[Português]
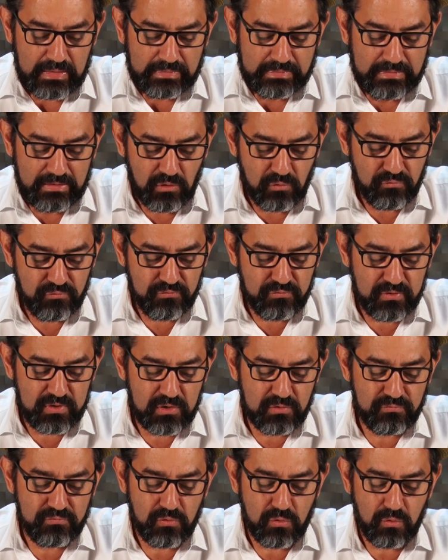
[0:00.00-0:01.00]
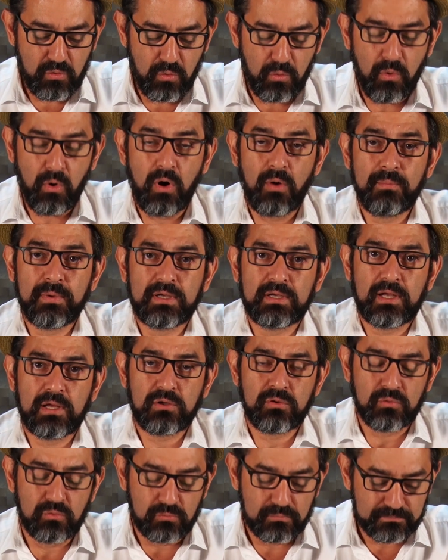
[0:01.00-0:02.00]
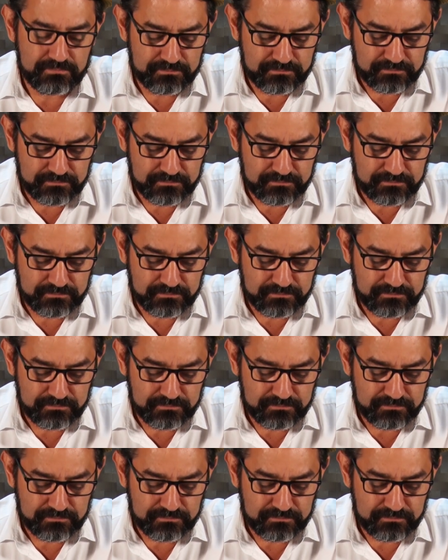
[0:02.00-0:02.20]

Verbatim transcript: não vivo com homem nenhum?